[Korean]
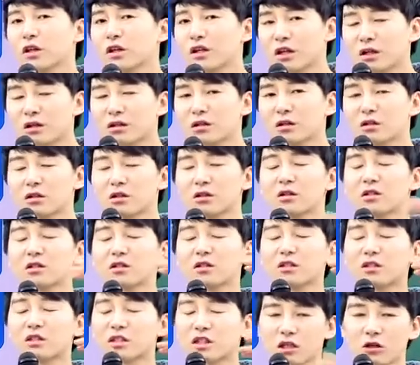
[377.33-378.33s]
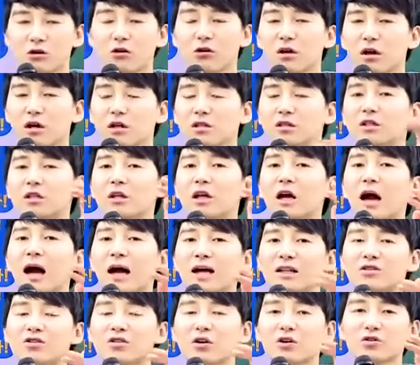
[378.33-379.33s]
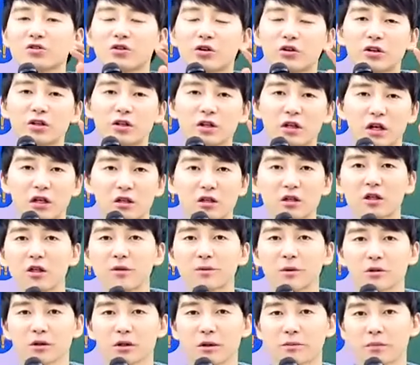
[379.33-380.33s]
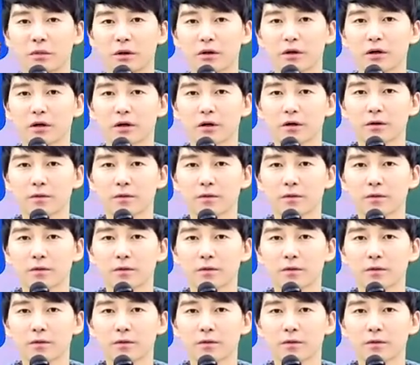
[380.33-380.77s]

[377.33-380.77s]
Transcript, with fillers: 1등을 찍어야지 안정적인 1등급이었단 말이야